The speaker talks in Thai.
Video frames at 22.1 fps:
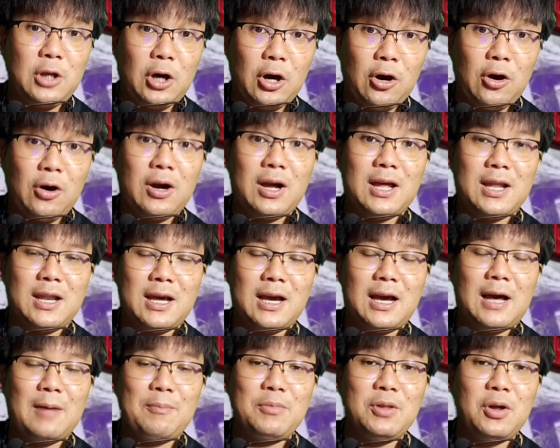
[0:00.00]
ดอก
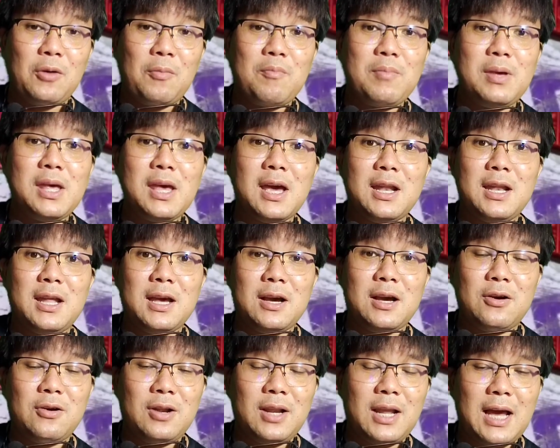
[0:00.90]
นะครับดอกเบี้ยเนี่
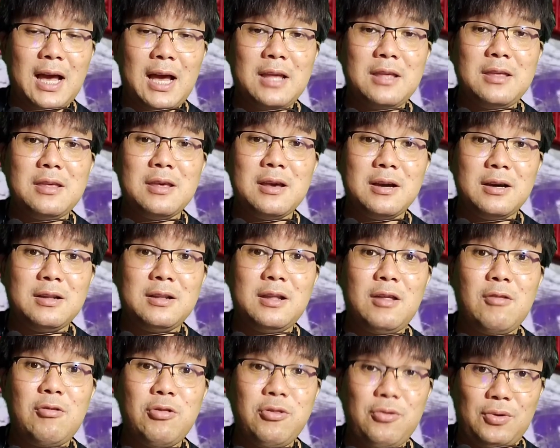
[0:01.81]
ยค่อนข้างเยอะ
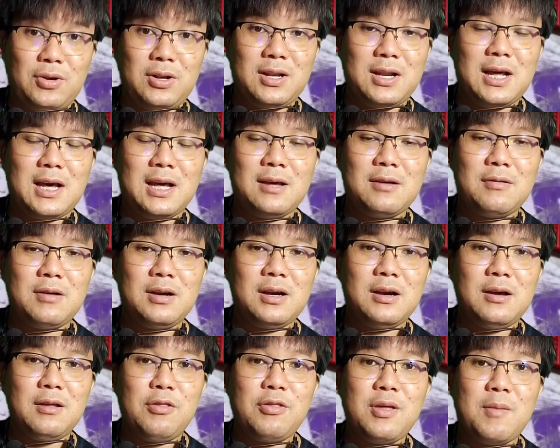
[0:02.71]
ที่สุดนะ
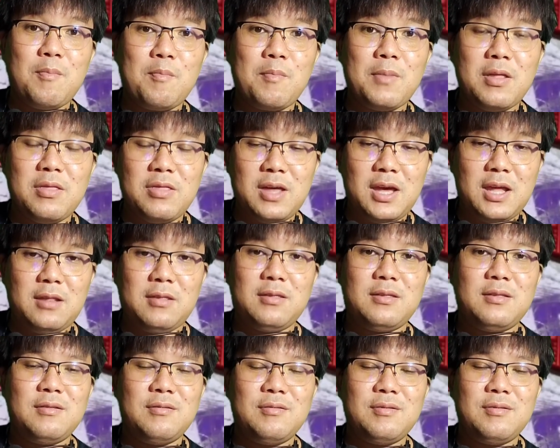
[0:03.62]
คือ สิบเปอร์เซ็นต์